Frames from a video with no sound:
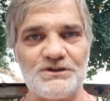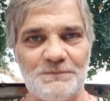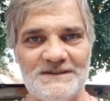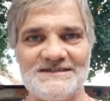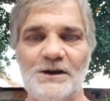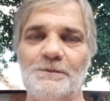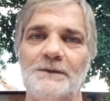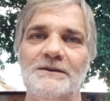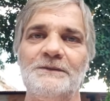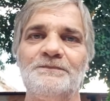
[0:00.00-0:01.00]
especial
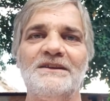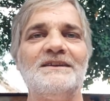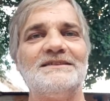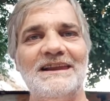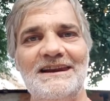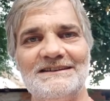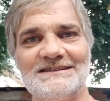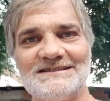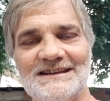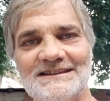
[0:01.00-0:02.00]
para mim, 30
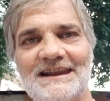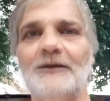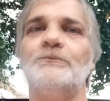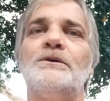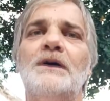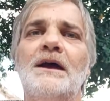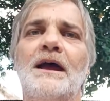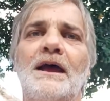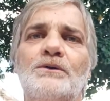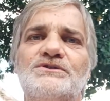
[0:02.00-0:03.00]
de setembro,
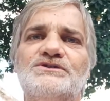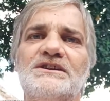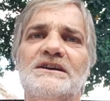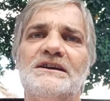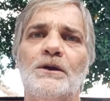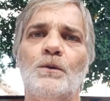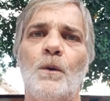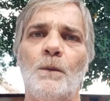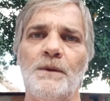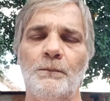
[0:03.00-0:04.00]
é o dia que eu
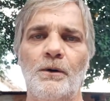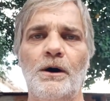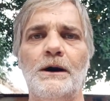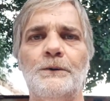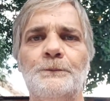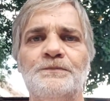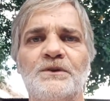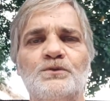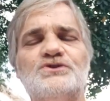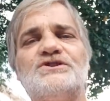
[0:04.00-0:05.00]
comemoro
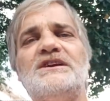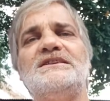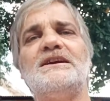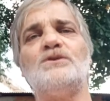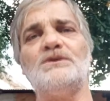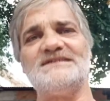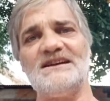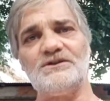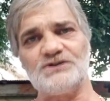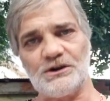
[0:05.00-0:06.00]
os 32
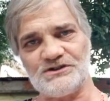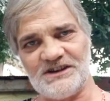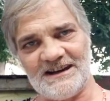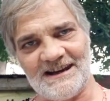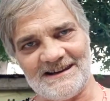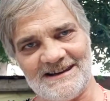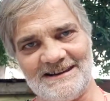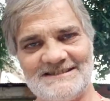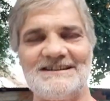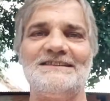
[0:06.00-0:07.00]
anos que eu cheguei aqui
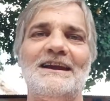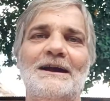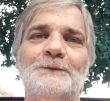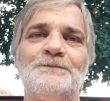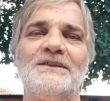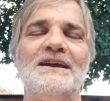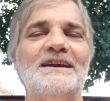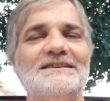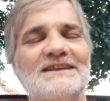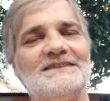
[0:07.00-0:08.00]
nessa terra.
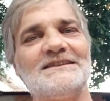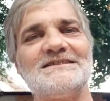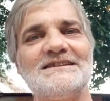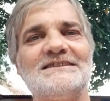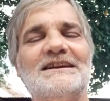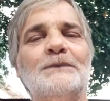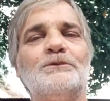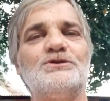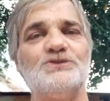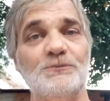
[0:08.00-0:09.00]
Em 30 de
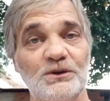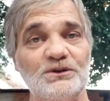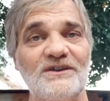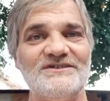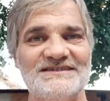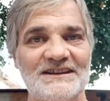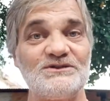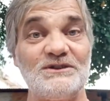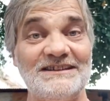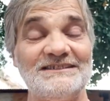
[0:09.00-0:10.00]
setembro de
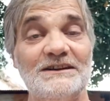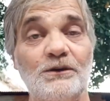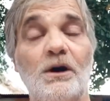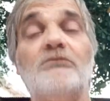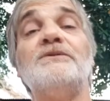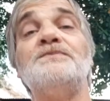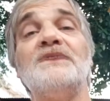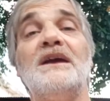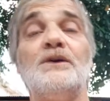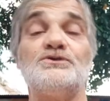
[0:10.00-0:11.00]
1989,
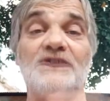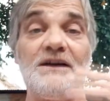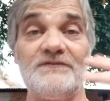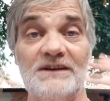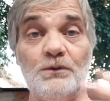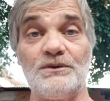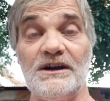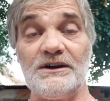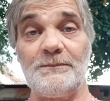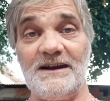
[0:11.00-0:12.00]
eu estava
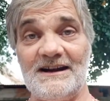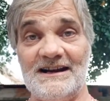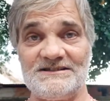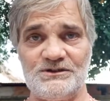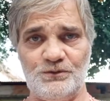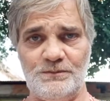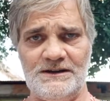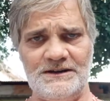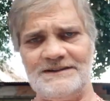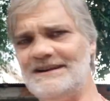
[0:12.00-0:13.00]
inaugurando a minha casa de
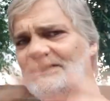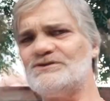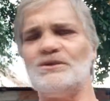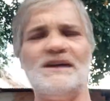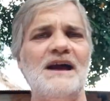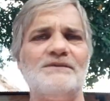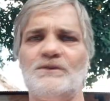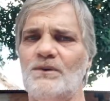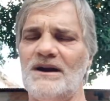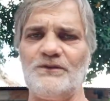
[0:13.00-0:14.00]
Umbanda. Nem
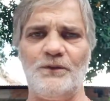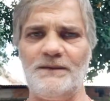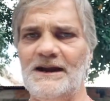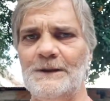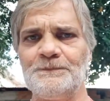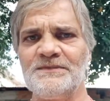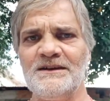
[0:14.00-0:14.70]
sonhava com candomblé.